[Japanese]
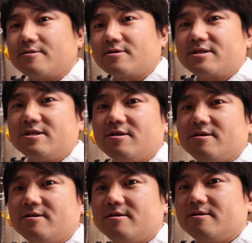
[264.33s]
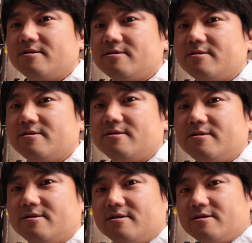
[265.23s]
こっちの
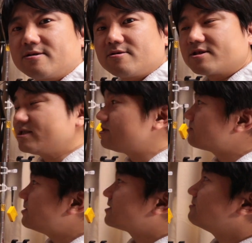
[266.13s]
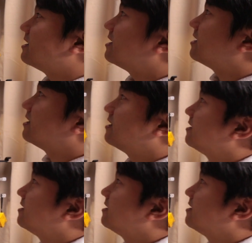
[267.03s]
こっちのスペースは